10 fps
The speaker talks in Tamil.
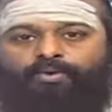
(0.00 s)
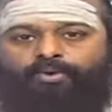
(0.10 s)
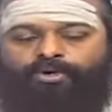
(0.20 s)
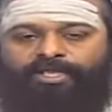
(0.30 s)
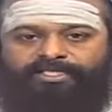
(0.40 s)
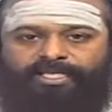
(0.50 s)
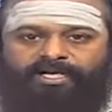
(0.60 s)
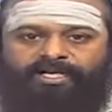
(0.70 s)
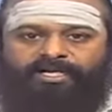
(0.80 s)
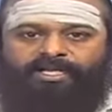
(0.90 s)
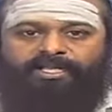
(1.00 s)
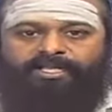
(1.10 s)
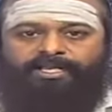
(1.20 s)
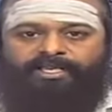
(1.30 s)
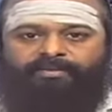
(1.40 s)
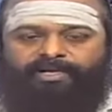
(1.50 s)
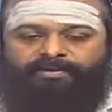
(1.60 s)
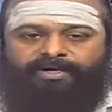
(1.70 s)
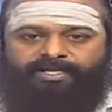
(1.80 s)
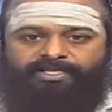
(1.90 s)
உங்களுடைய சங்கடங்களை நீக்கி மன
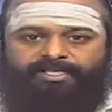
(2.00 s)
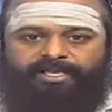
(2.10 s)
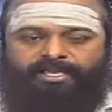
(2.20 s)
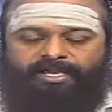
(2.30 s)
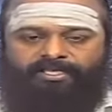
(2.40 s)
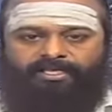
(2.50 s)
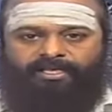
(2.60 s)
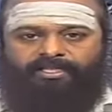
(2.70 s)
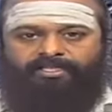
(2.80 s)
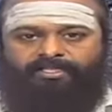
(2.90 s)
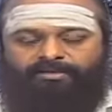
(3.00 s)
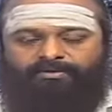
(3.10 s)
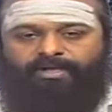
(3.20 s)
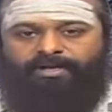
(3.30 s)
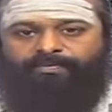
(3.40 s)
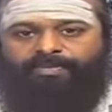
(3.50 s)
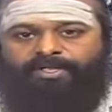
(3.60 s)
மகிழ்ச்சியை அதிகரித்து தருவார்